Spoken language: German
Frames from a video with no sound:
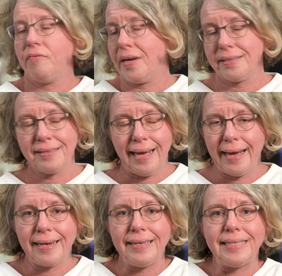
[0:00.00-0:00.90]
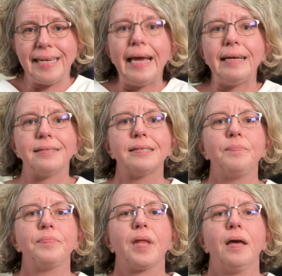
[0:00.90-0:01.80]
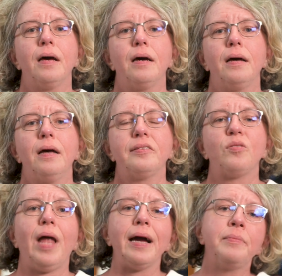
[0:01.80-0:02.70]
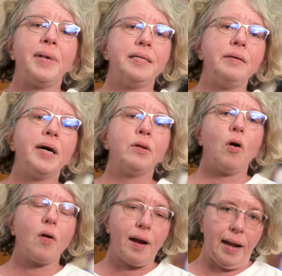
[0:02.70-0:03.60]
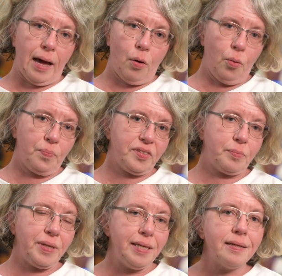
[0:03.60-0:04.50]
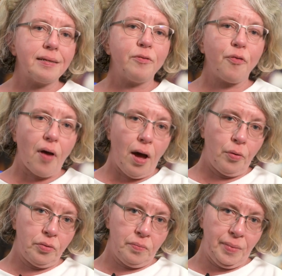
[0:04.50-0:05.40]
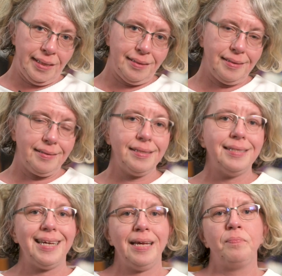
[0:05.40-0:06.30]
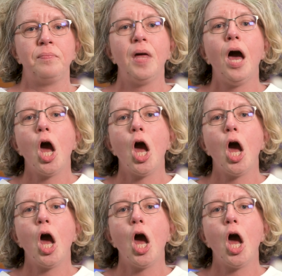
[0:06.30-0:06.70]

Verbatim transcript: was es eigentlich geht? Solange man immer noch glaubt, behinderte Frauen und Mädchen sind eben